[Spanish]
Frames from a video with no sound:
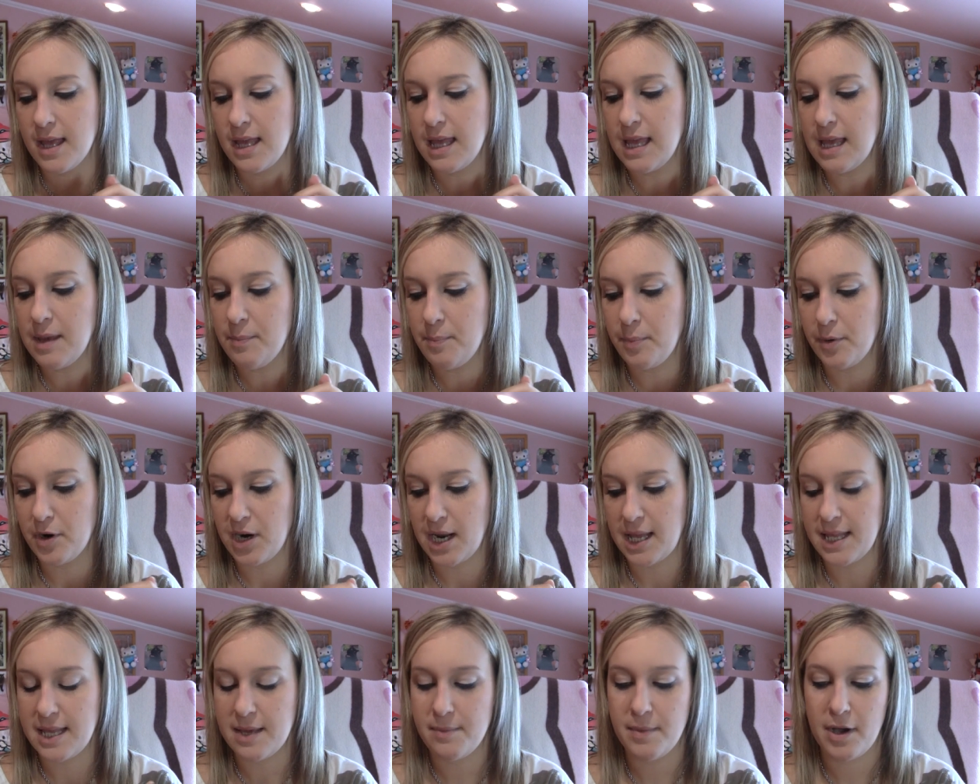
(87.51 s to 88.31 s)
Y
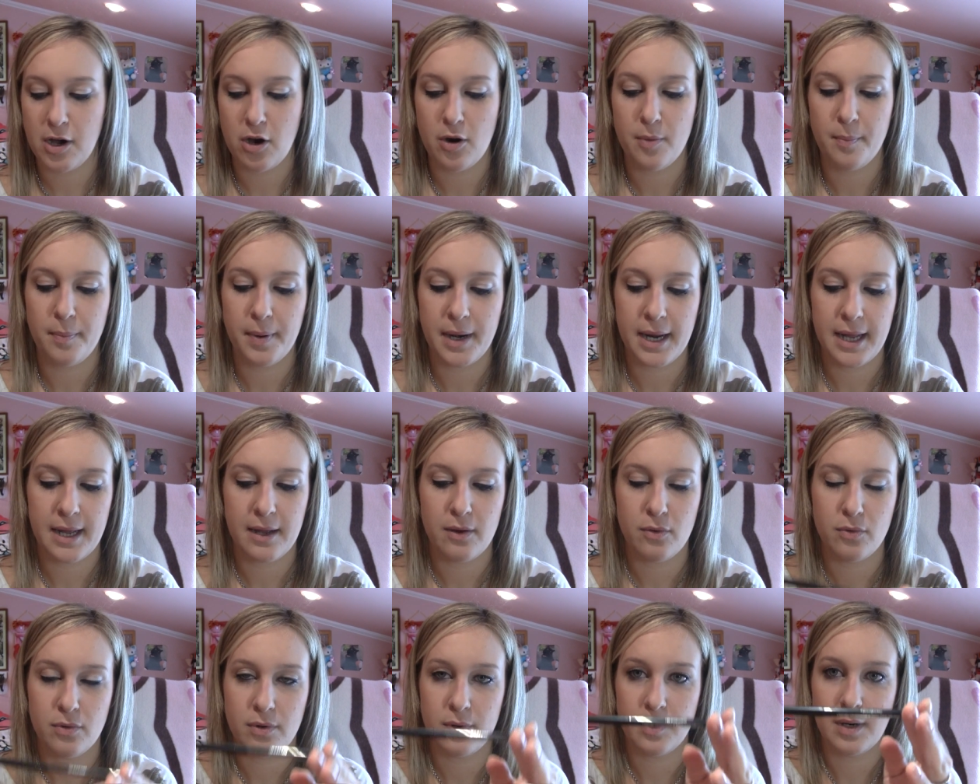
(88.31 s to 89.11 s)
por allí me
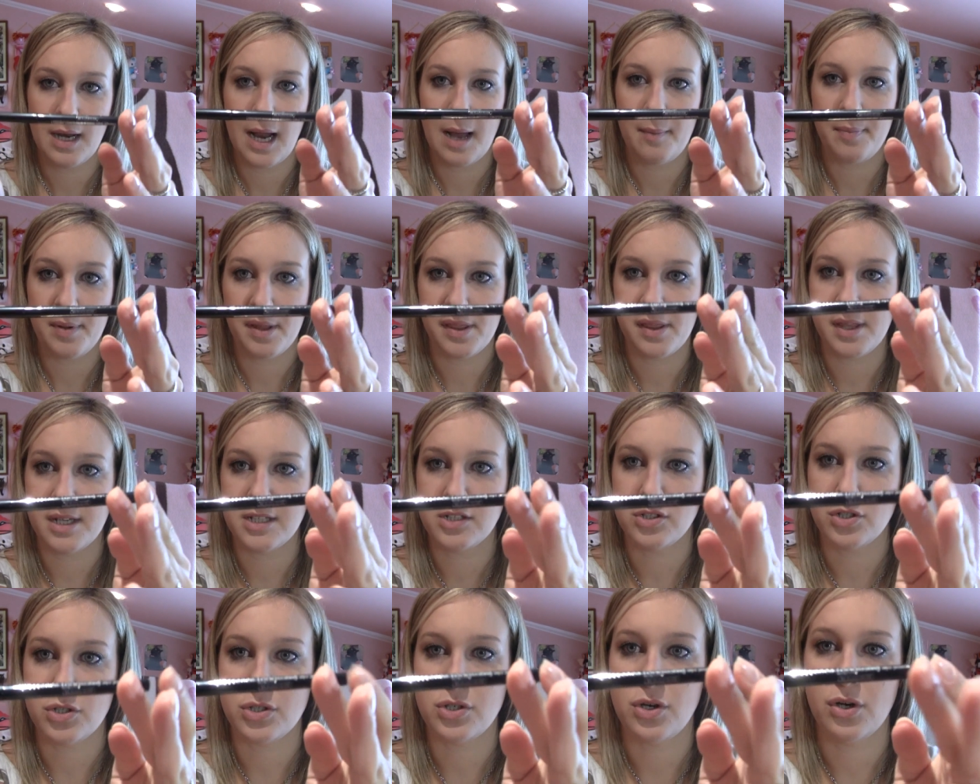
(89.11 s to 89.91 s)
compré un lápiz de
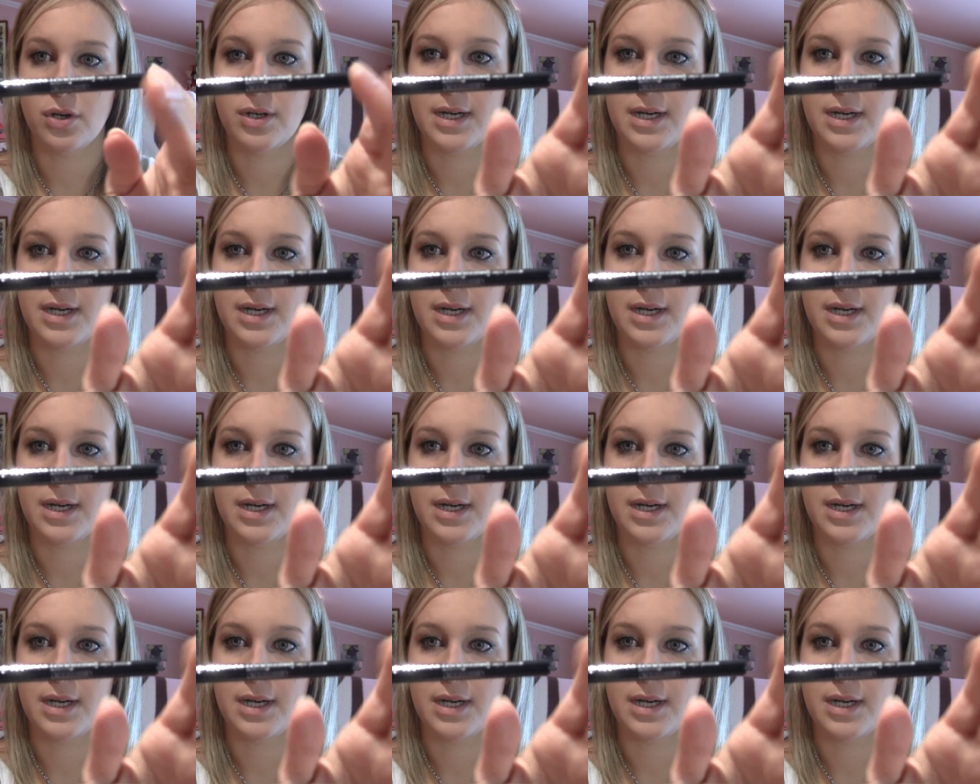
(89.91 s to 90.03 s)
estos